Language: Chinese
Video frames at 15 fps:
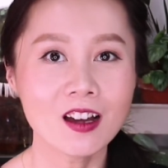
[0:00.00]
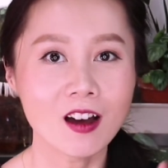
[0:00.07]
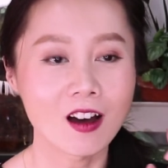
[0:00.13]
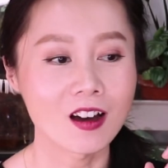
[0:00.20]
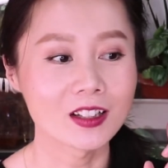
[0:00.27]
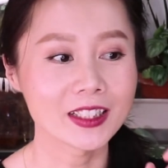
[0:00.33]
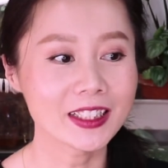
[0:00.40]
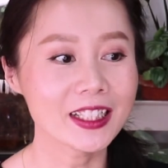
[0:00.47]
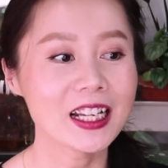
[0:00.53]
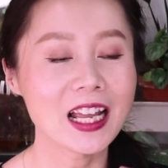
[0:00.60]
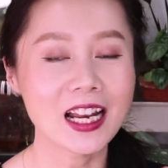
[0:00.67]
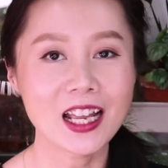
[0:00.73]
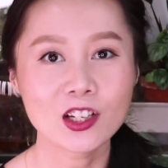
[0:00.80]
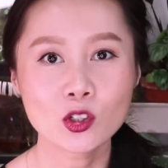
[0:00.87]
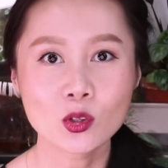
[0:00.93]
啊，接下
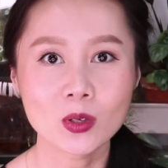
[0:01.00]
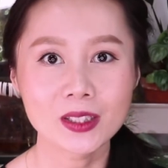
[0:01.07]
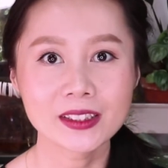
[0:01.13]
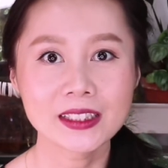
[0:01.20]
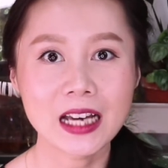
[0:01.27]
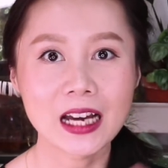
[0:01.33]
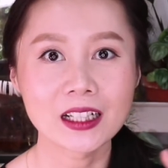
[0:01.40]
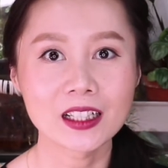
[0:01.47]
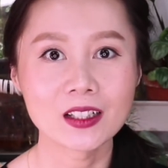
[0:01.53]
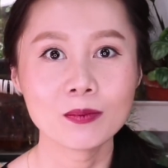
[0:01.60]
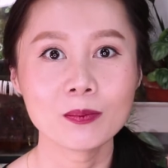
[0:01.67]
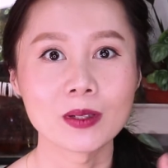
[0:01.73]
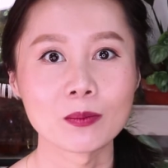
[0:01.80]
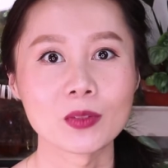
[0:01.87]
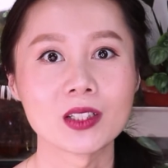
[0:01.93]
来来说一下
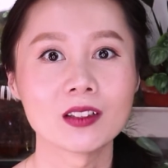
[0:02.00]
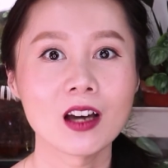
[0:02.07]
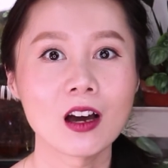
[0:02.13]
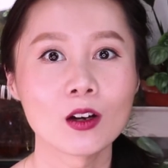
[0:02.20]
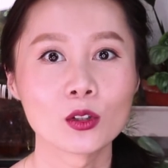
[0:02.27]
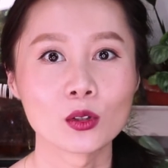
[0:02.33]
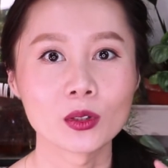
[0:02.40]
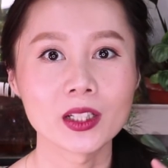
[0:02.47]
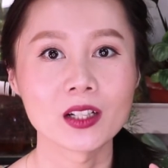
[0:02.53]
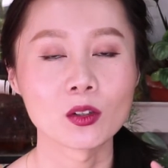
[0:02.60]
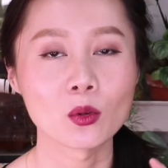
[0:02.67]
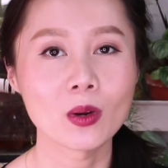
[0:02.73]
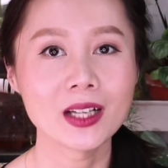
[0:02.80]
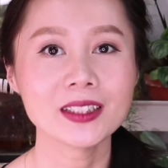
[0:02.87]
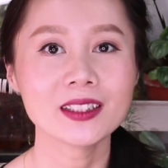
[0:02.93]
跟本频道有点
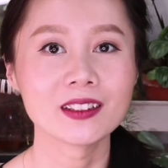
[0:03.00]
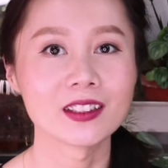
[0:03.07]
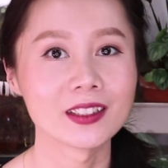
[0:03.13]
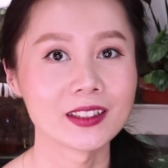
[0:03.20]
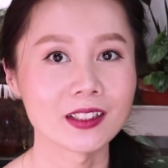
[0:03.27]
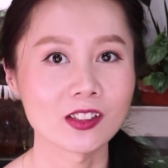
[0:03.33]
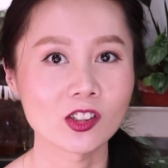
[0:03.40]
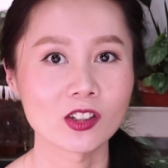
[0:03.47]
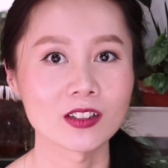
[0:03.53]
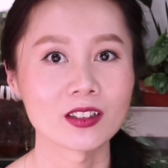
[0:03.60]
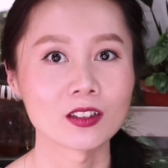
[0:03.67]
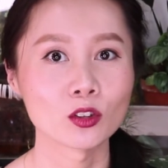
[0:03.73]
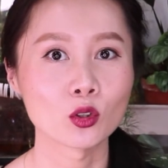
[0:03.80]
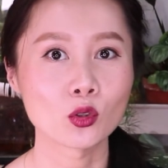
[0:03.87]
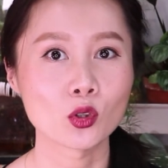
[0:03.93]
关系的一件事
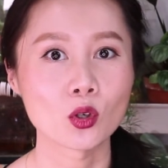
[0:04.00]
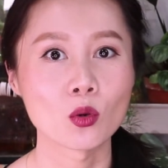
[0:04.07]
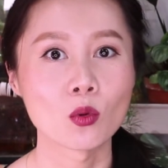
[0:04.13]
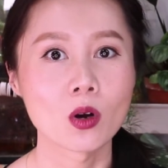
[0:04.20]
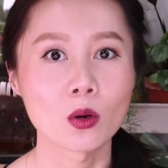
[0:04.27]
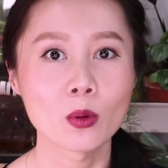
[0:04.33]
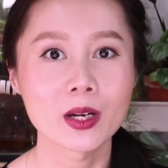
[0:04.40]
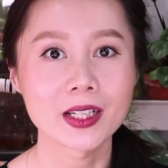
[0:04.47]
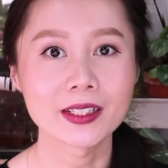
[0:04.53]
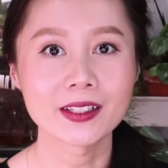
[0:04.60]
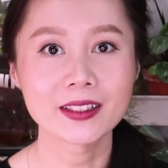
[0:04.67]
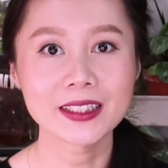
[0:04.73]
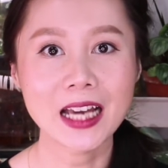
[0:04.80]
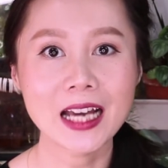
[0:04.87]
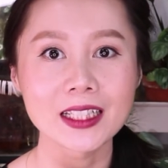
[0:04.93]
情，就是我会
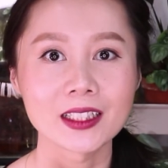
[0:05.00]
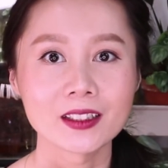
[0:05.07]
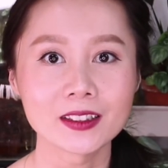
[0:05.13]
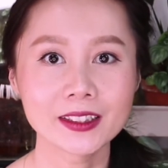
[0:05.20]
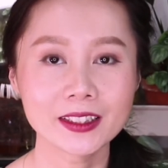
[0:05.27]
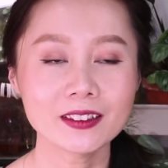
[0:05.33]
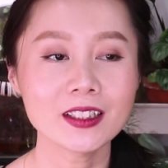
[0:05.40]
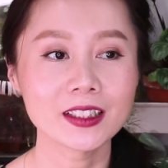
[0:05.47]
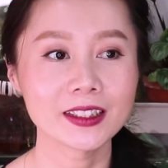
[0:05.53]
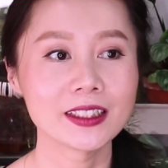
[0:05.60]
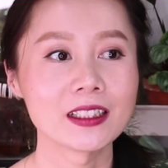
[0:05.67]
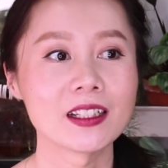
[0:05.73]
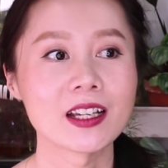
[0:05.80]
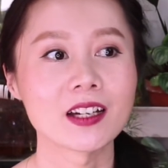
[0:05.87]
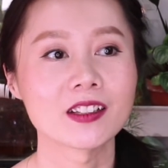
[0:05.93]
增加一个新的
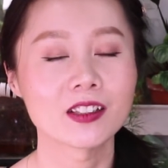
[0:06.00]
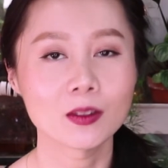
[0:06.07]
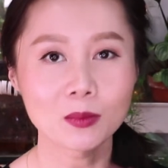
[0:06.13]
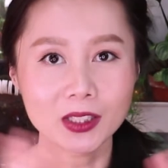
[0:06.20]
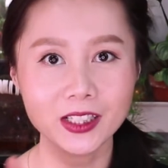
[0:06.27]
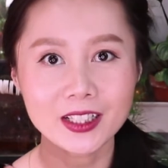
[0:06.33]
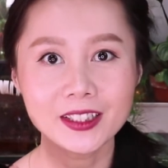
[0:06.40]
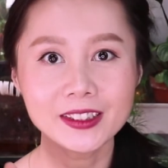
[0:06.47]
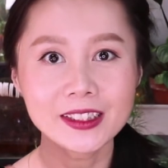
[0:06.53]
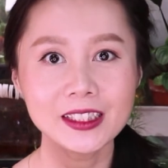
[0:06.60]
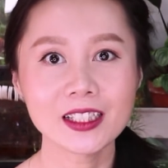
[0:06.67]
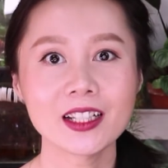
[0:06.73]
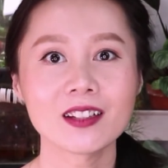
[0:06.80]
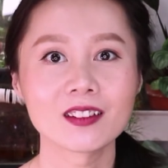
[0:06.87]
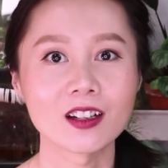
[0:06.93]
系列。那么这个
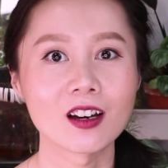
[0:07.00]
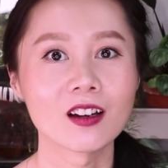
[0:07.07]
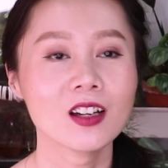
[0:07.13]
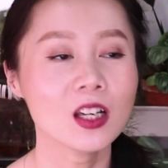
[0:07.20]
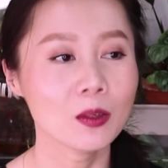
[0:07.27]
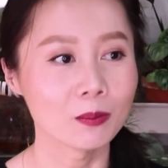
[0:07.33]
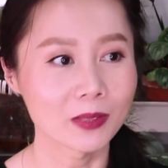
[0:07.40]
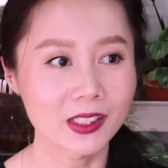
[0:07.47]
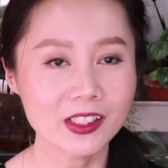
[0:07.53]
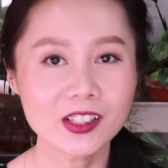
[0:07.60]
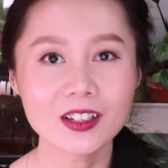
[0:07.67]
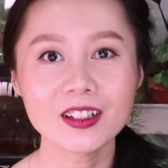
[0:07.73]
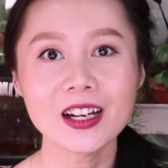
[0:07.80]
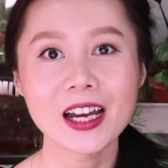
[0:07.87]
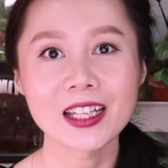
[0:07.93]
系列呢，名
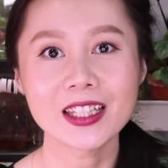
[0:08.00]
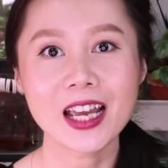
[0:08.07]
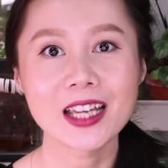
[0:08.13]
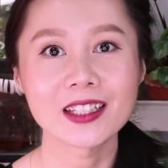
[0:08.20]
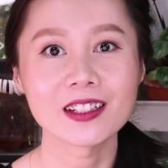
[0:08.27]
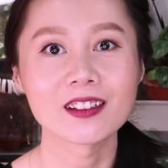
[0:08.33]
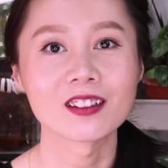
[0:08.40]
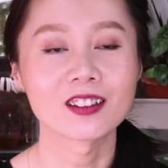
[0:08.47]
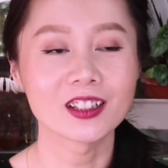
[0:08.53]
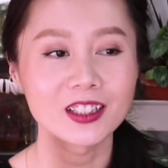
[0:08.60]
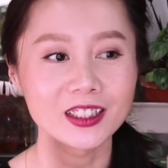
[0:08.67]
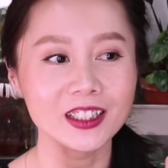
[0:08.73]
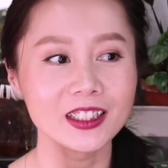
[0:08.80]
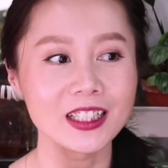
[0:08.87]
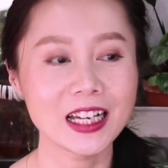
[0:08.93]
称还待定，
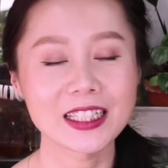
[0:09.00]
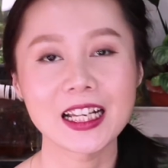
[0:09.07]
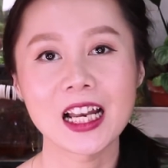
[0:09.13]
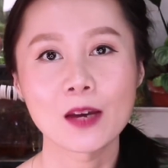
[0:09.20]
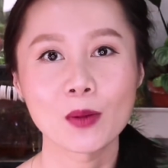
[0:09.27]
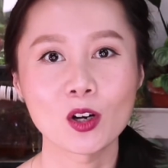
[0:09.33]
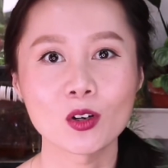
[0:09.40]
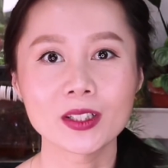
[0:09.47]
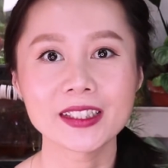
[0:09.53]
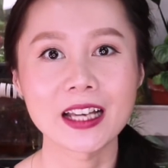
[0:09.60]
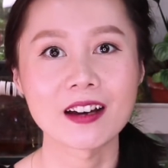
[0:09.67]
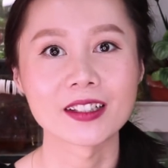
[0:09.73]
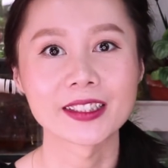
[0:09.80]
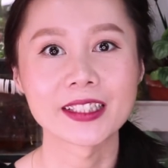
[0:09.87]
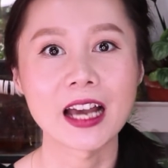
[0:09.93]
可以大家来帮我
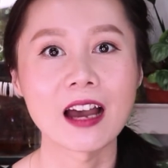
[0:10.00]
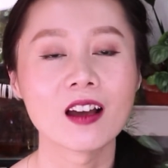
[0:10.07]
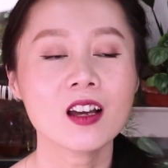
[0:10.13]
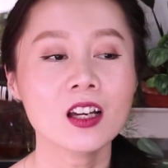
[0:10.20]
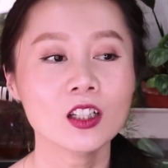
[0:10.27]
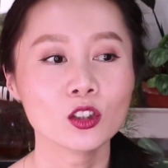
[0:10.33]
想一下。